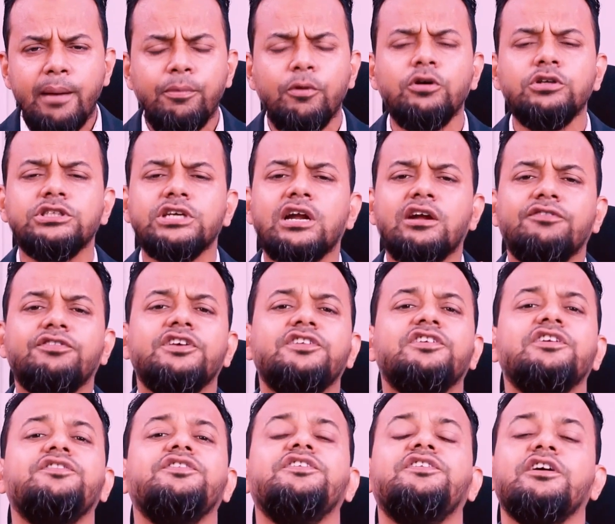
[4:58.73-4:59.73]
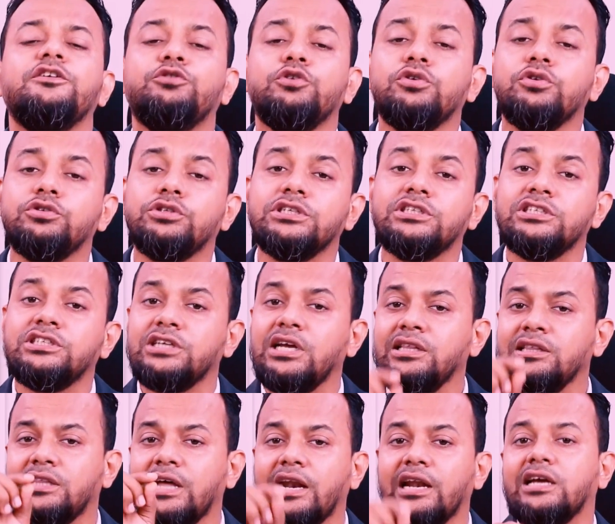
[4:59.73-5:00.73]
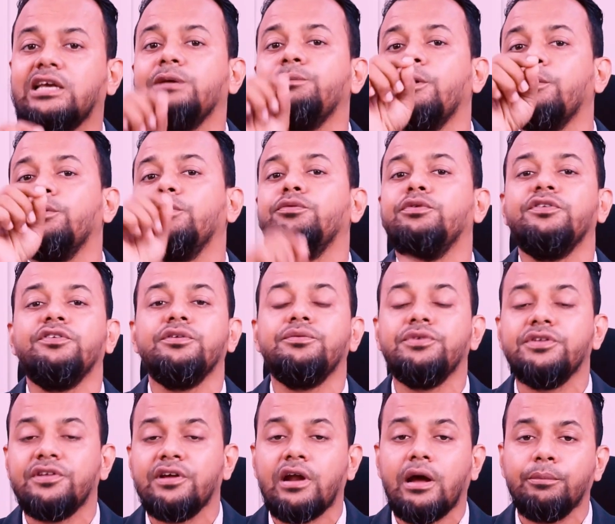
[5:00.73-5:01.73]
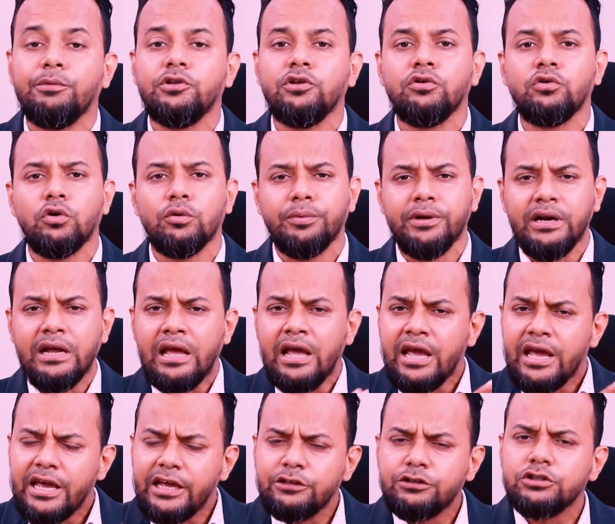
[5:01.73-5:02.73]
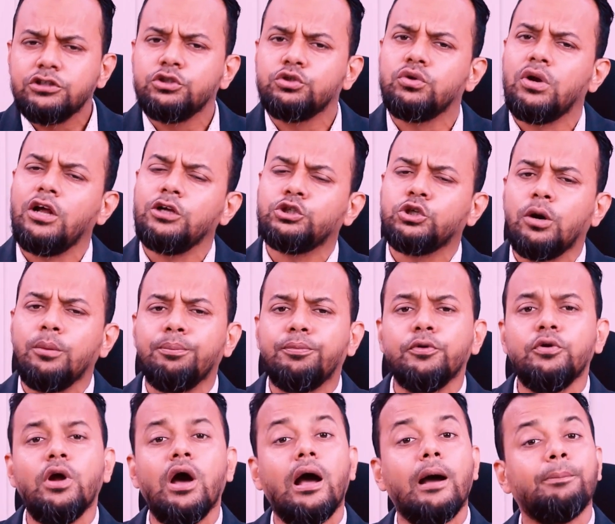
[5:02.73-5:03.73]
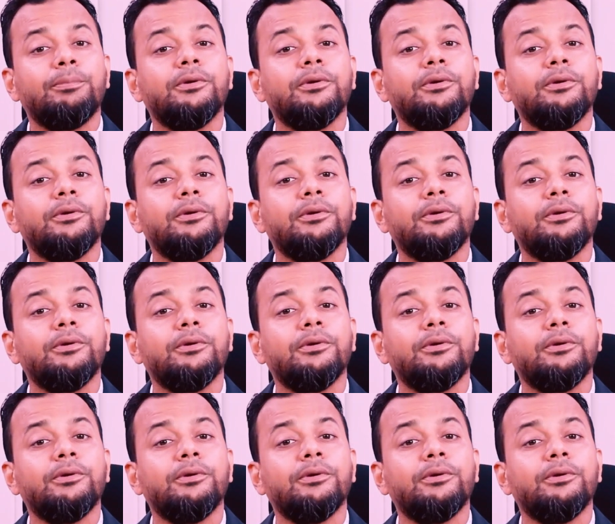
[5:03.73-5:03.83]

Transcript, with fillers: এবং যারা ভিজিট ভিসার জন্য যেতে চান তারা কিভাবে ভিজিট ভিসার আবেদন করবেন এই জিনিসগুলো সম্পূর্ণ